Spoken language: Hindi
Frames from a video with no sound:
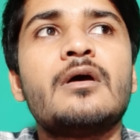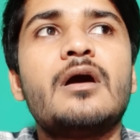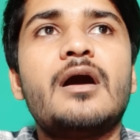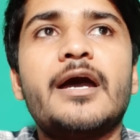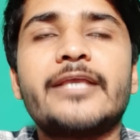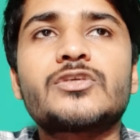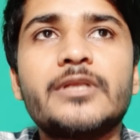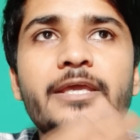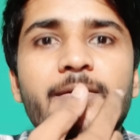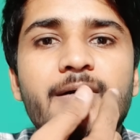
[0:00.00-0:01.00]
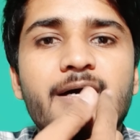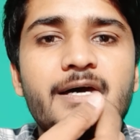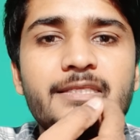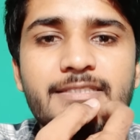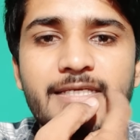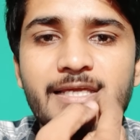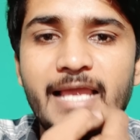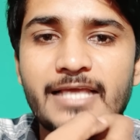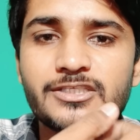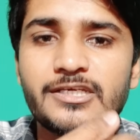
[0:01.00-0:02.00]
एक्चुअली uh, uh, जैसा कि
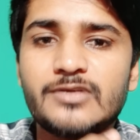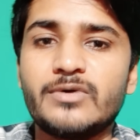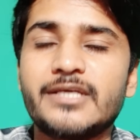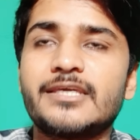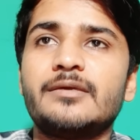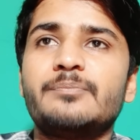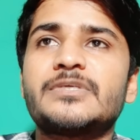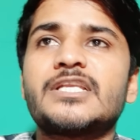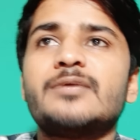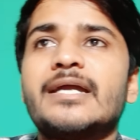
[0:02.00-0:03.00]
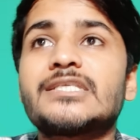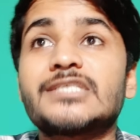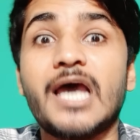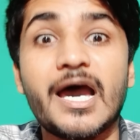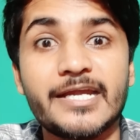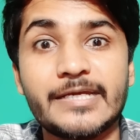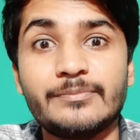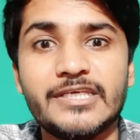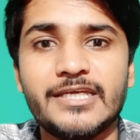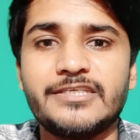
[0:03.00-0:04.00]
लास्ट ईयर हुआ कि पिछली बार चार
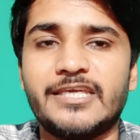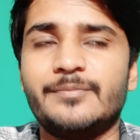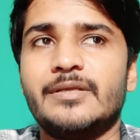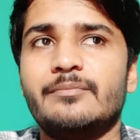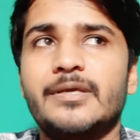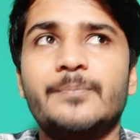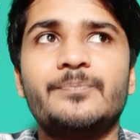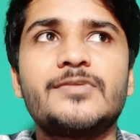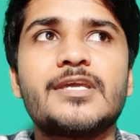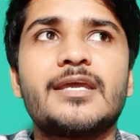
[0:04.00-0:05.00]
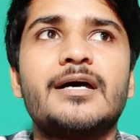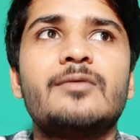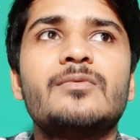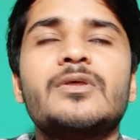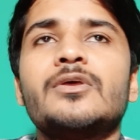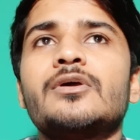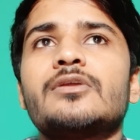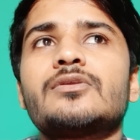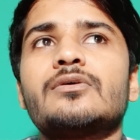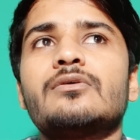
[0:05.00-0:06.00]
अटैम्प्ट दिए जे मेन में ठीक है ना
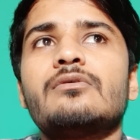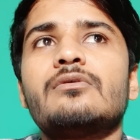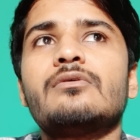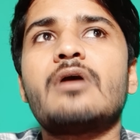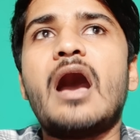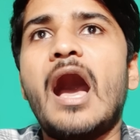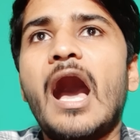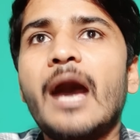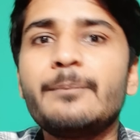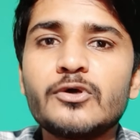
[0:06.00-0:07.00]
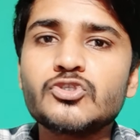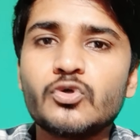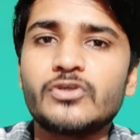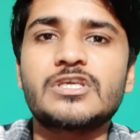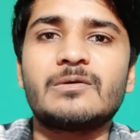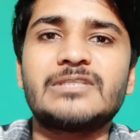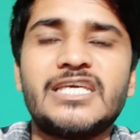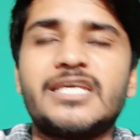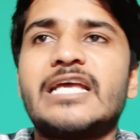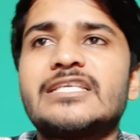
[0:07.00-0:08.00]
तो आप लोग सोच के
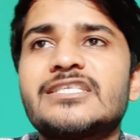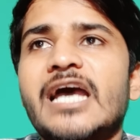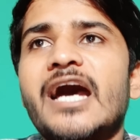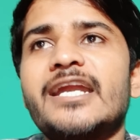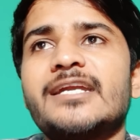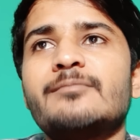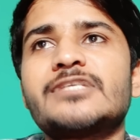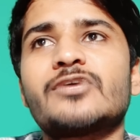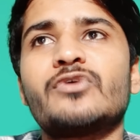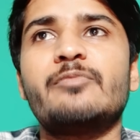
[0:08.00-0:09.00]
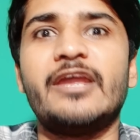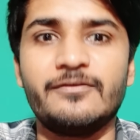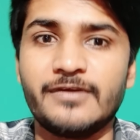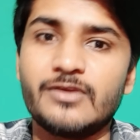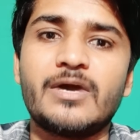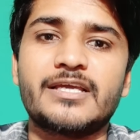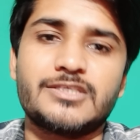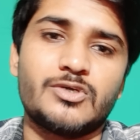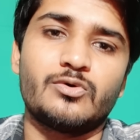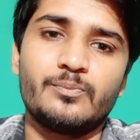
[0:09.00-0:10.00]
बताइए क्या चार अटैम्प्ट से कोई बेनिफिट हुआ
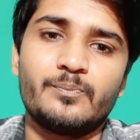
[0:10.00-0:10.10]
किसी को